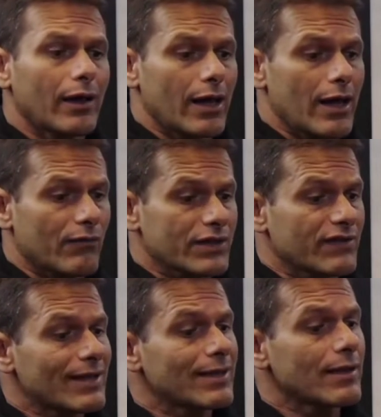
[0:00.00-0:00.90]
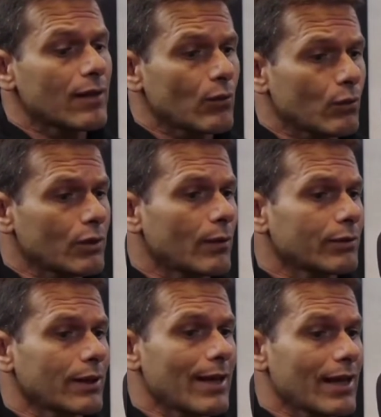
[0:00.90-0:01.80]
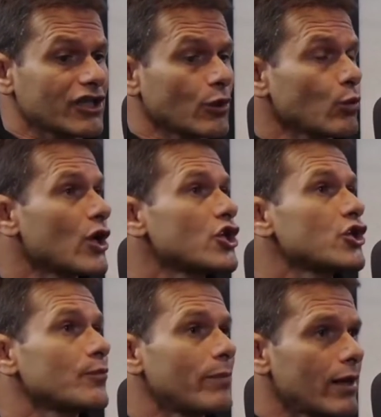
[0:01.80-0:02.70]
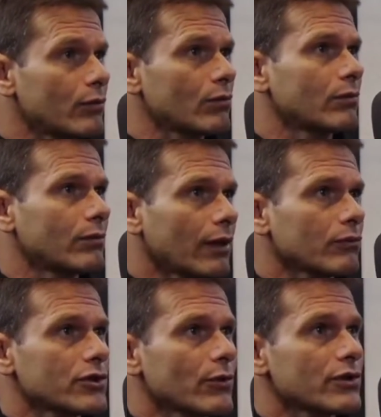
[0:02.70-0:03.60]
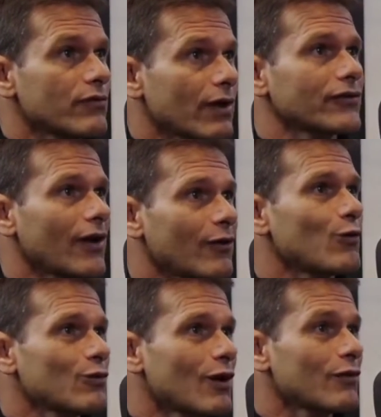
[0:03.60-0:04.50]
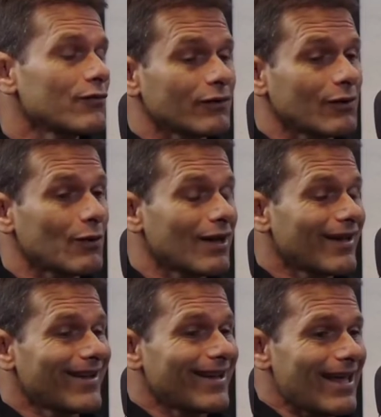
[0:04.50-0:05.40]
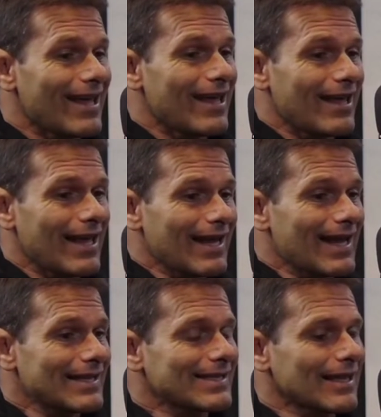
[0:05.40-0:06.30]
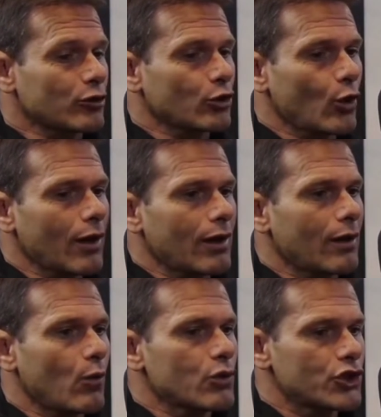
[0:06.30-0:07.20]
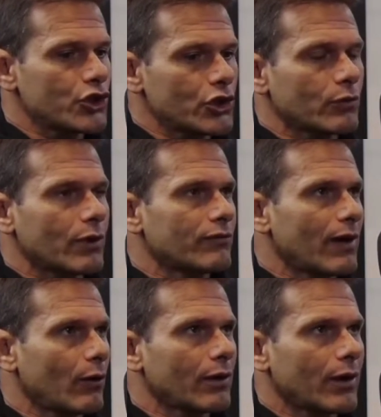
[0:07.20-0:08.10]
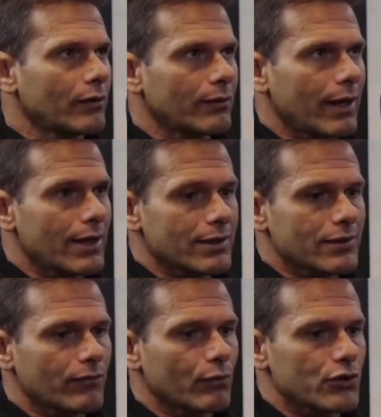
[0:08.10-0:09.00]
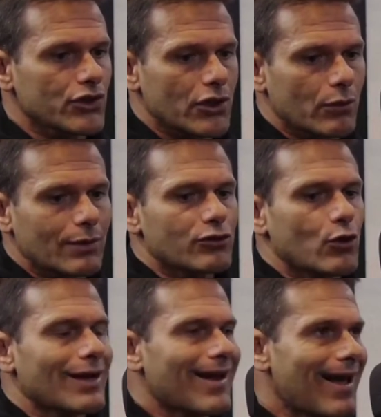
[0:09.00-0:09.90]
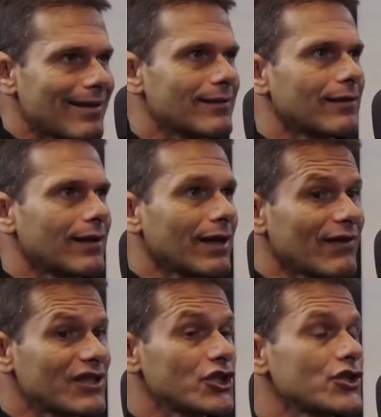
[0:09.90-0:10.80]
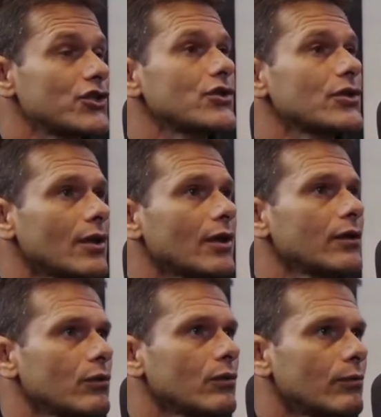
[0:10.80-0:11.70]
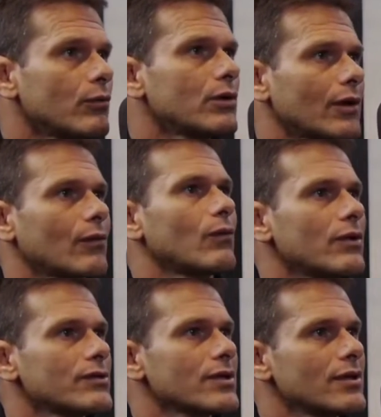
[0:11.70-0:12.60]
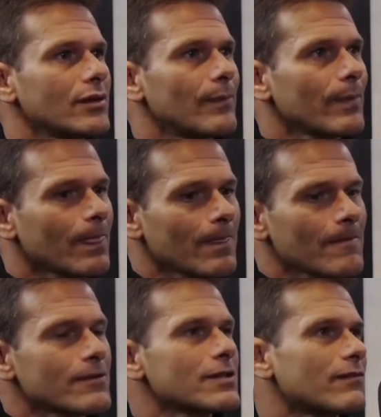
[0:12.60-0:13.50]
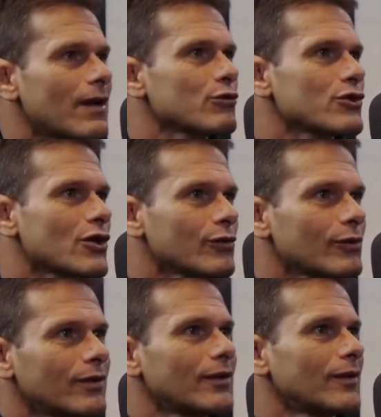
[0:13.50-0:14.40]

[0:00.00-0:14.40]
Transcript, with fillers: É, você vai entendendo com o tempo também a questão do respeito, né, do seu adversário ou não. Então, é, é, essa troca contínua que vai rolando, né, essa evolução na jornada, ela vai te ensinando muita coisa que você vai usando